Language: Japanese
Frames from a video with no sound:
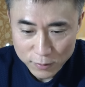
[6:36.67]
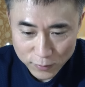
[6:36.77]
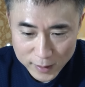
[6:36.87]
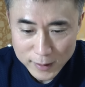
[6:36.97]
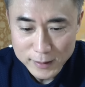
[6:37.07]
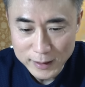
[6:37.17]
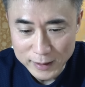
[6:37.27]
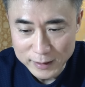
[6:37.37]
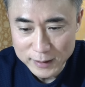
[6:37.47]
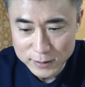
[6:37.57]
わからない
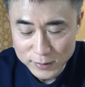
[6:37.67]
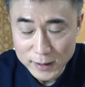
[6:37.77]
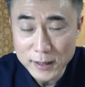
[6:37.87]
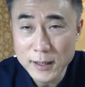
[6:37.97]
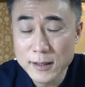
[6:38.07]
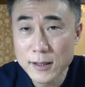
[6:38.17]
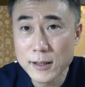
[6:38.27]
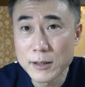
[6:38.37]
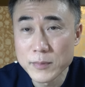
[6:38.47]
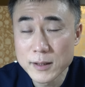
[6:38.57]
んですよねだ
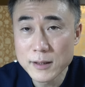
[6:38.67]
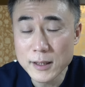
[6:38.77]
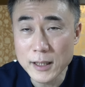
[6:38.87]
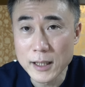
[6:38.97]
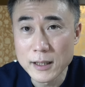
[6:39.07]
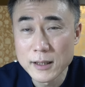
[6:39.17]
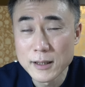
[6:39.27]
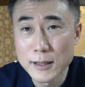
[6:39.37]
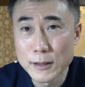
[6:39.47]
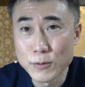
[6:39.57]
からみんな
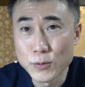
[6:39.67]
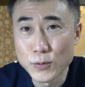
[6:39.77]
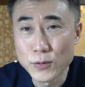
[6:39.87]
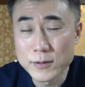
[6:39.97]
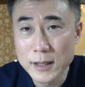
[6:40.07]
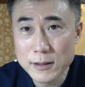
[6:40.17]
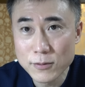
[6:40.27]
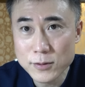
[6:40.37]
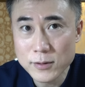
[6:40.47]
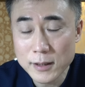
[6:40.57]
あの
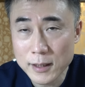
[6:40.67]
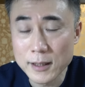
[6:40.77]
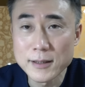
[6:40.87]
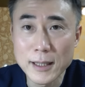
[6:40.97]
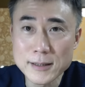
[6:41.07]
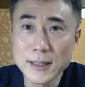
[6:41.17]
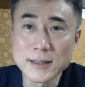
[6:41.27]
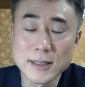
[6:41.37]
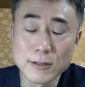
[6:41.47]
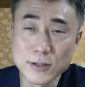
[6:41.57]
ネット上でね断
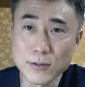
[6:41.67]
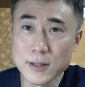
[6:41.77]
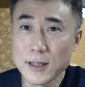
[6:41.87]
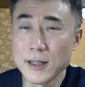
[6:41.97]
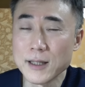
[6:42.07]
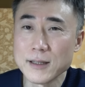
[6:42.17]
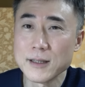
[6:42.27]
言してる人って